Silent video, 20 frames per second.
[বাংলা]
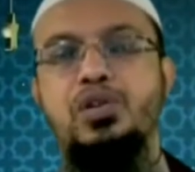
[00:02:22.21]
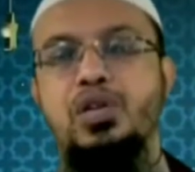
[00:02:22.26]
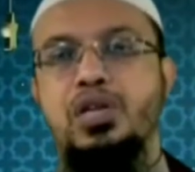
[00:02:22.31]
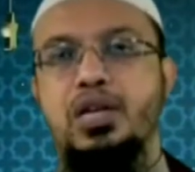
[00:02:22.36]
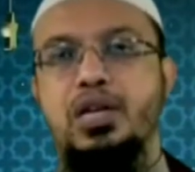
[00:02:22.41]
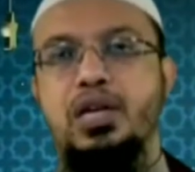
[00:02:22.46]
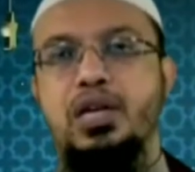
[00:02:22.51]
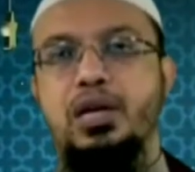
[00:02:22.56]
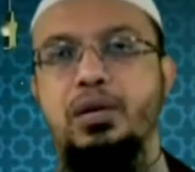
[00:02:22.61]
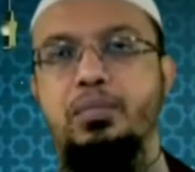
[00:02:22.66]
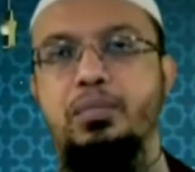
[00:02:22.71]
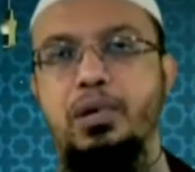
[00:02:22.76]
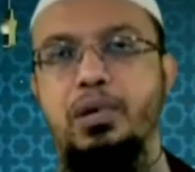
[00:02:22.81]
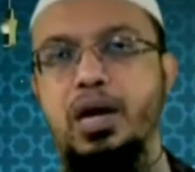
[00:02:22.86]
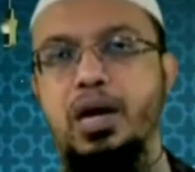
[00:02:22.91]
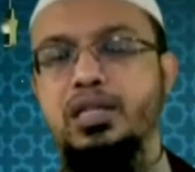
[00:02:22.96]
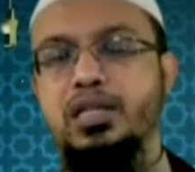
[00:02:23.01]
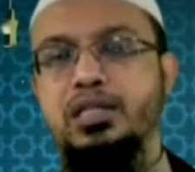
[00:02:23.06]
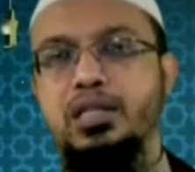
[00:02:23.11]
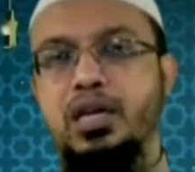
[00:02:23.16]
সেটাকে
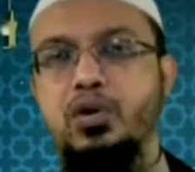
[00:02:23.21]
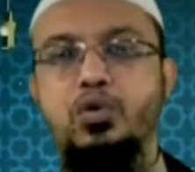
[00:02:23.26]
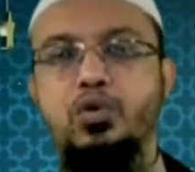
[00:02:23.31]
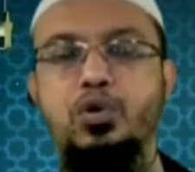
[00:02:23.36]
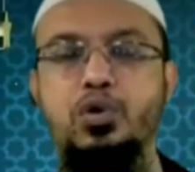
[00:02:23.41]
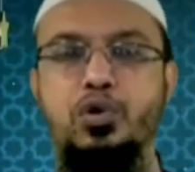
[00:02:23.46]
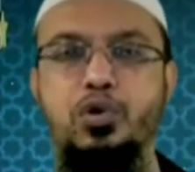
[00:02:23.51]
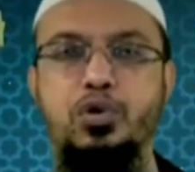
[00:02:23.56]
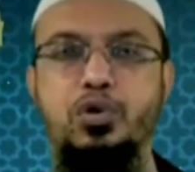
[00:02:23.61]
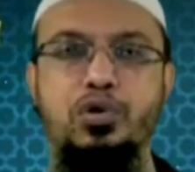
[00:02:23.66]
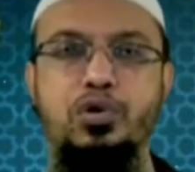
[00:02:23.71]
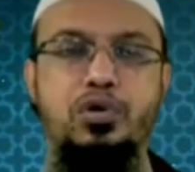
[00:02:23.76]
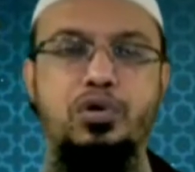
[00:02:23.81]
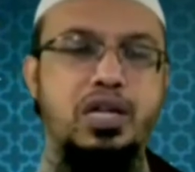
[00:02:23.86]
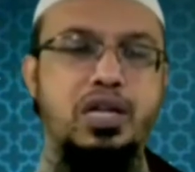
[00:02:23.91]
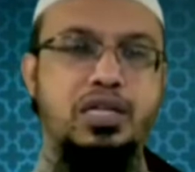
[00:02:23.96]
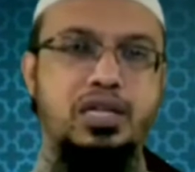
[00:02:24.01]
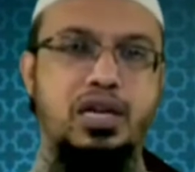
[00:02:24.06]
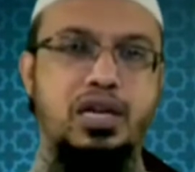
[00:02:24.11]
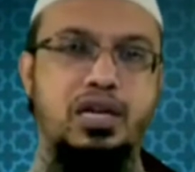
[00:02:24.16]
ব্ল্যাক ছাড়া অন্য কোনো
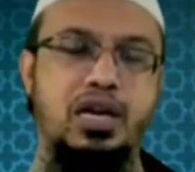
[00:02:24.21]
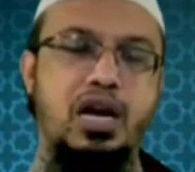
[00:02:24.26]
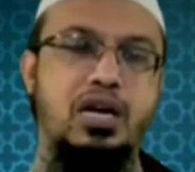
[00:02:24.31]
ন্যাচারাল